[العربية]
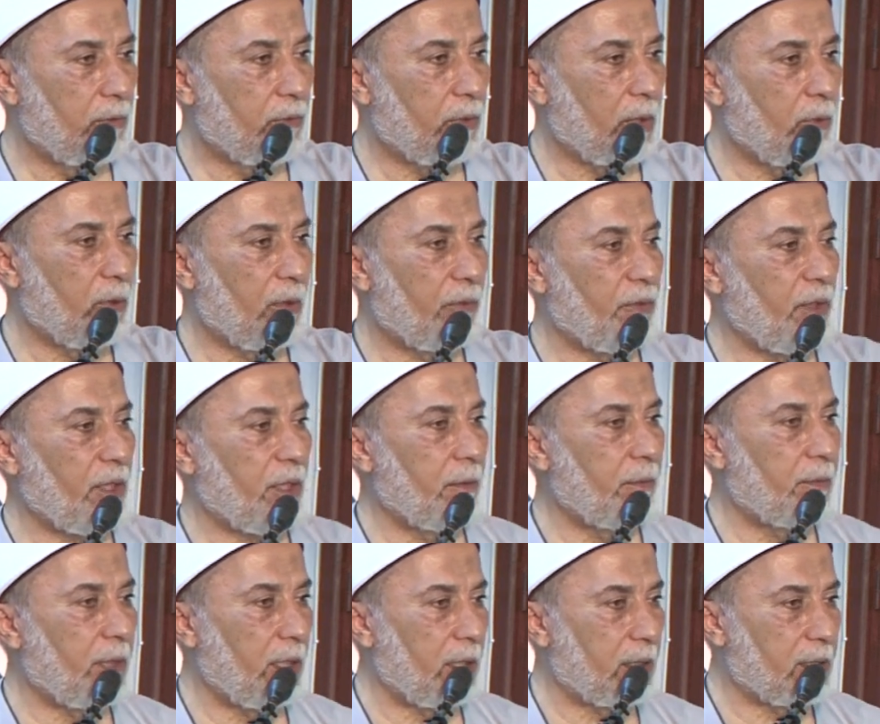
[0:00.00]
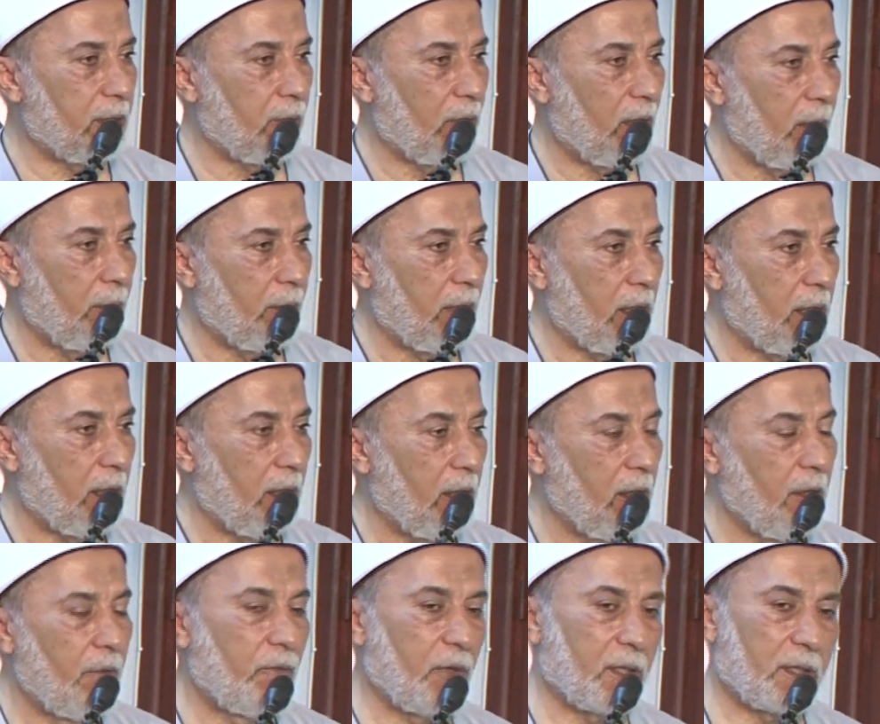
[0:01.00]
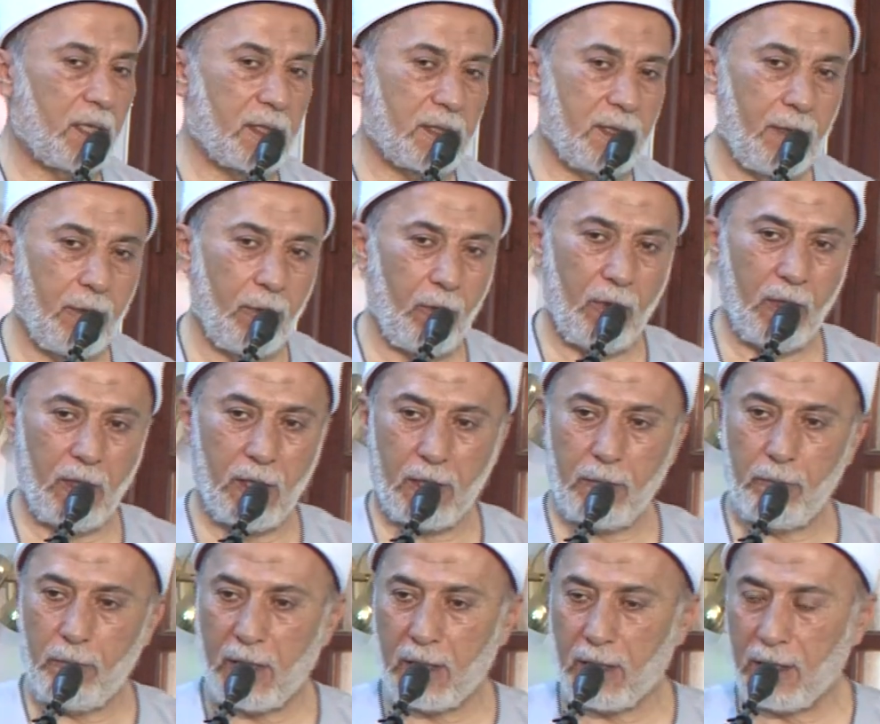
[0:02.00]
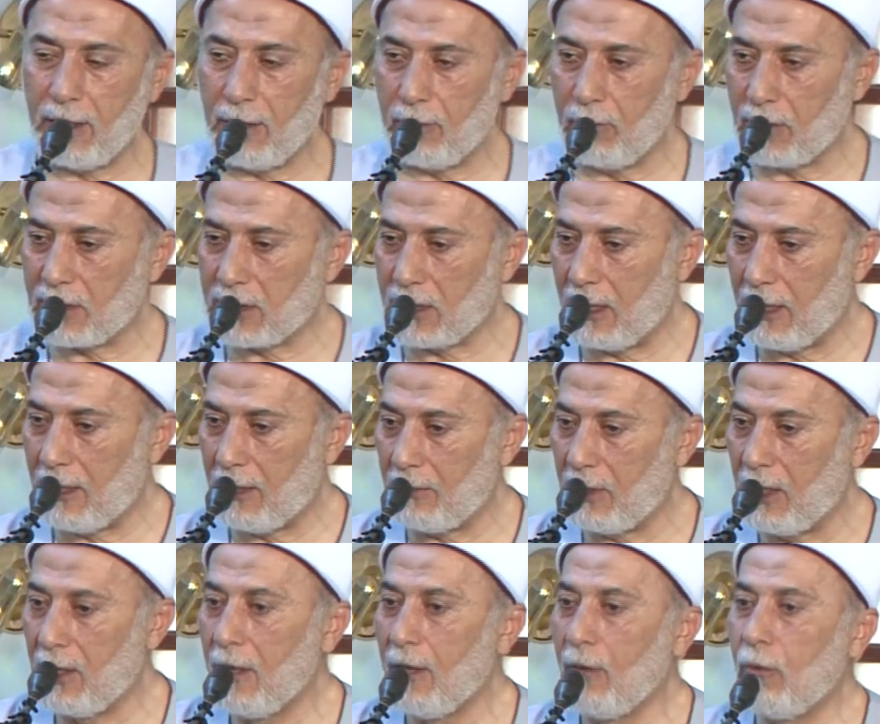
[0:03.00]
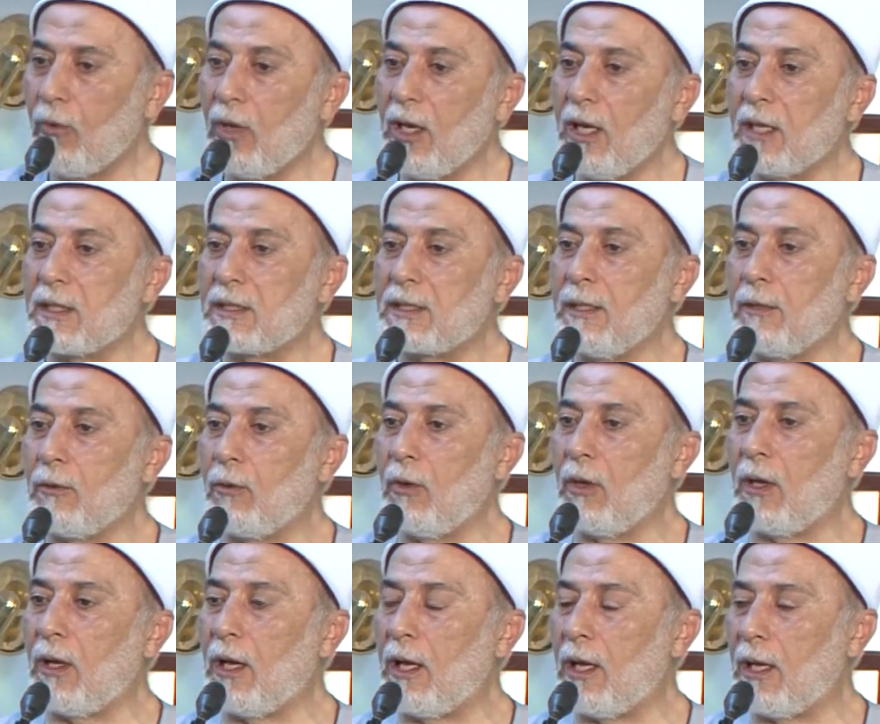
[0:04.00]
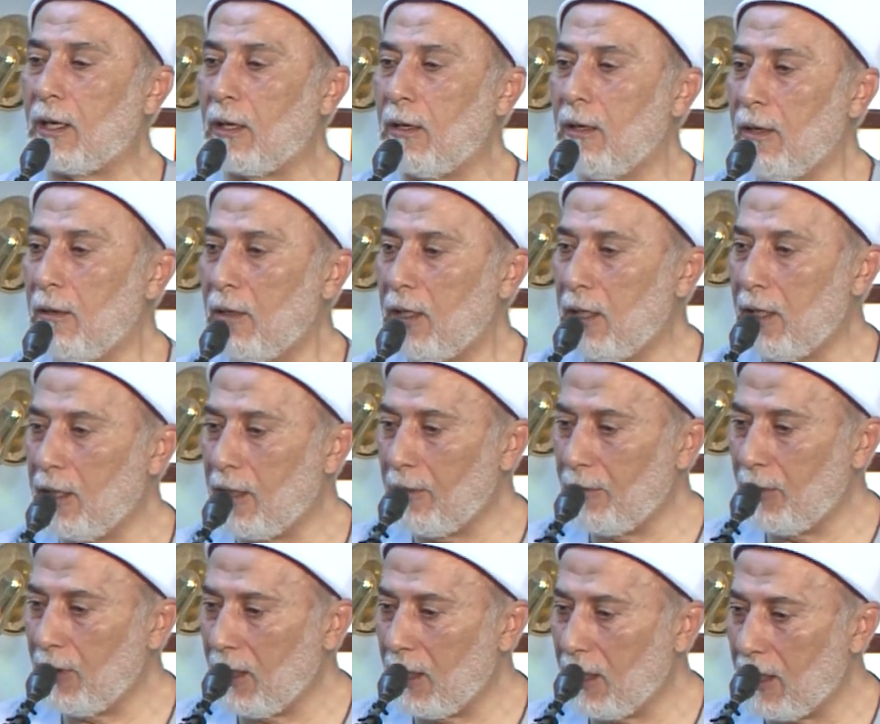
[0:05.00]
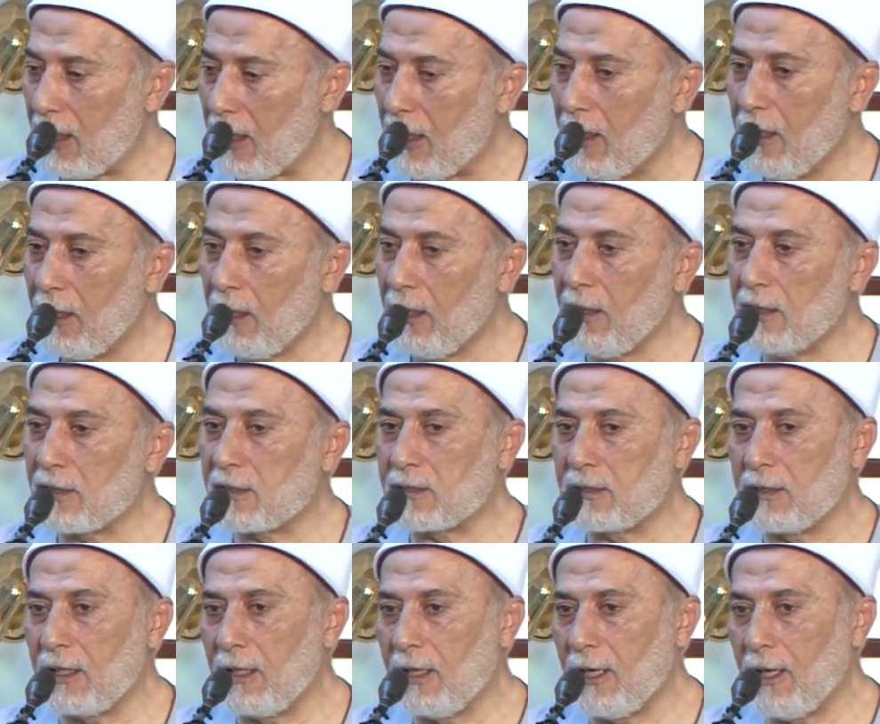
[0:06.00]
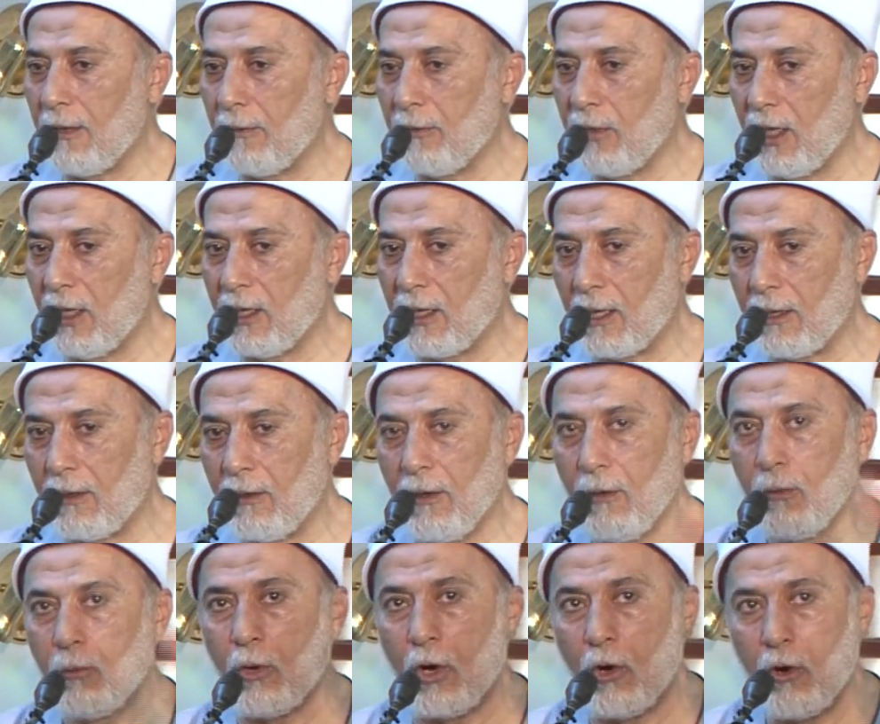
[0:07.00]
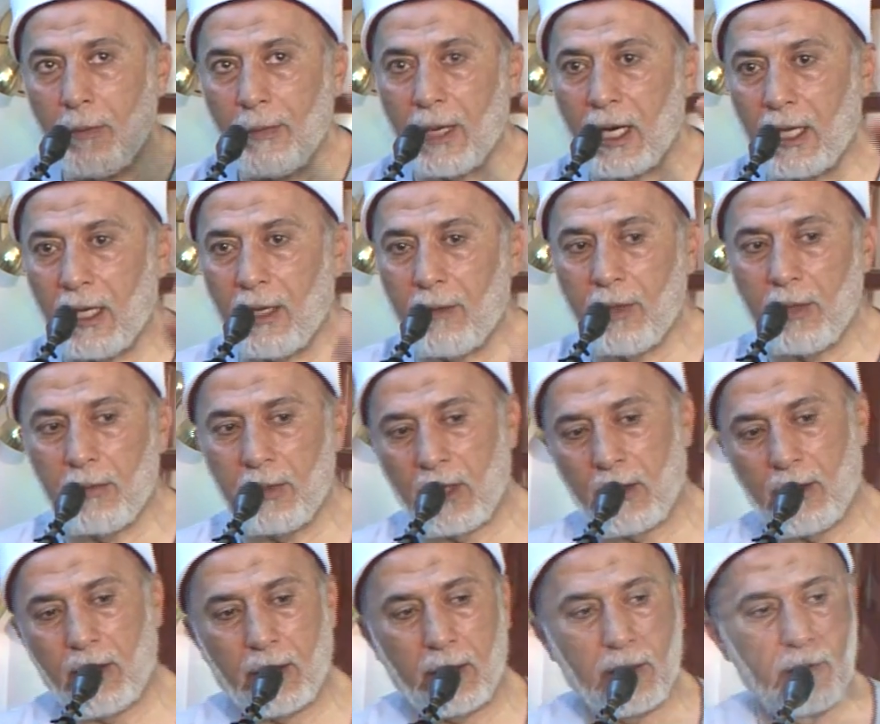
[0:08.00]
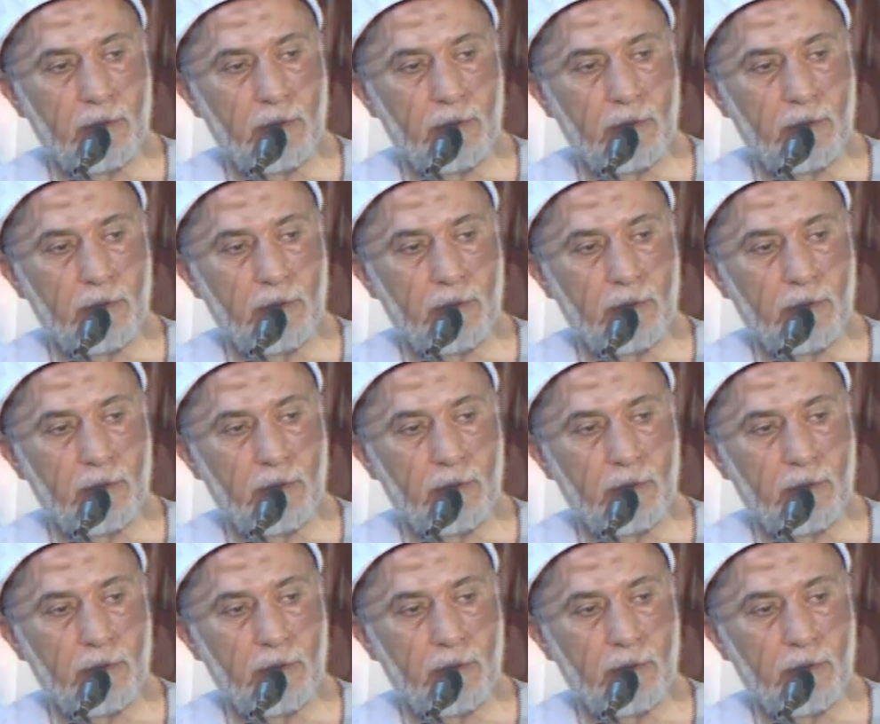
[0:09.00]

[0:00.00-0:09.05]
فهو في حمايتي وأماني فتصير النار بردا وسلاما ويصير الغار لنبينا حصنا أمينا وهم على باب الغار